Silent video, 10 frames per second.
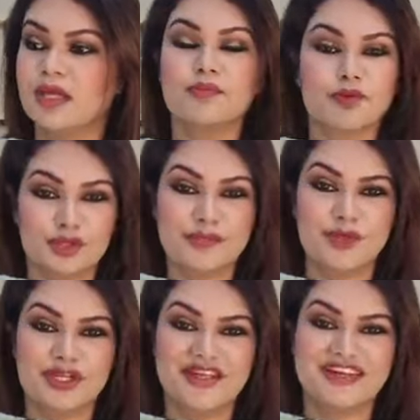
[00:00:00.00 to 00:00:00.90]

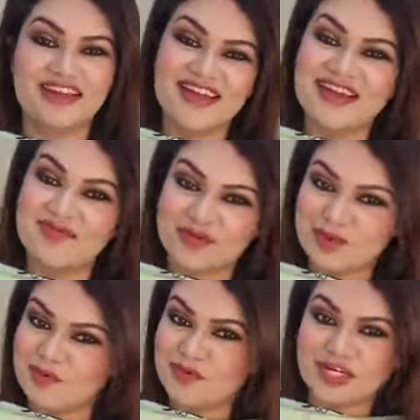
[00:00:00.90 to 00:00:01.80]
মণিপুরীর
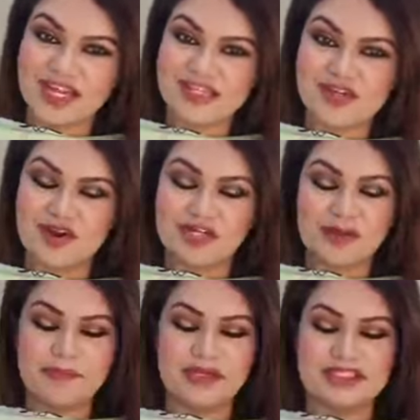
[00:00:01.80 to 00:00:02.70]
মণিপুরীর নেক্সট
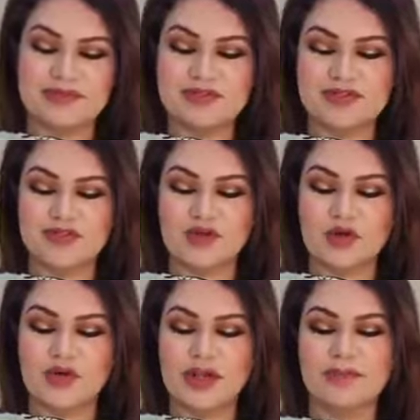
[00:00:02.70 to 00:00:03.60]
লটটা পেয়ে যাব সো
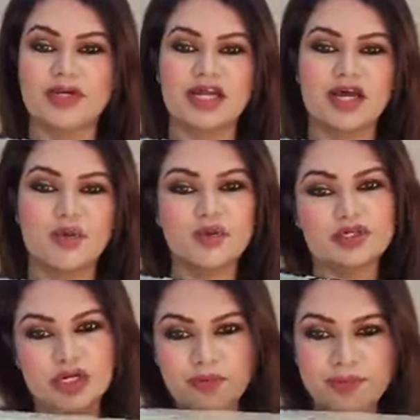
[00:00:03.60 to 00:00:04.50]
তখন আপনারা
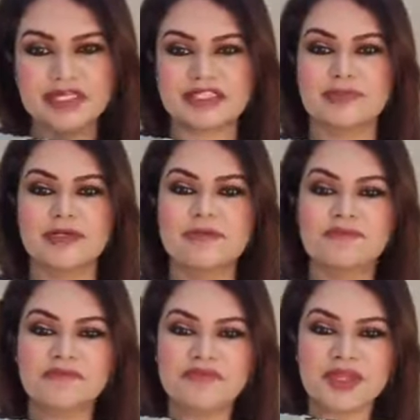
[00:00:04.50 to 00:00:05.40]
ওটাও পেয়ে যাবেন
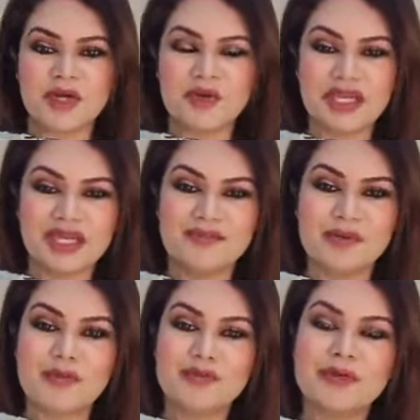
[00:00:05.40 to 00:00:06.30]
ওকে
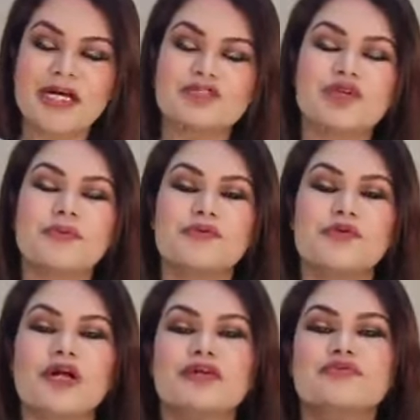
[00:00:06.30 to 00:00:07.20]
মাহবুবা কাজল আপু
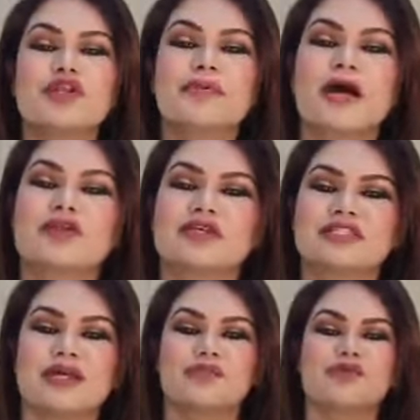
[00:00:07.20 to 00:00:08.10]
আলহামদুলিল্লাহ ভালো আছে আপু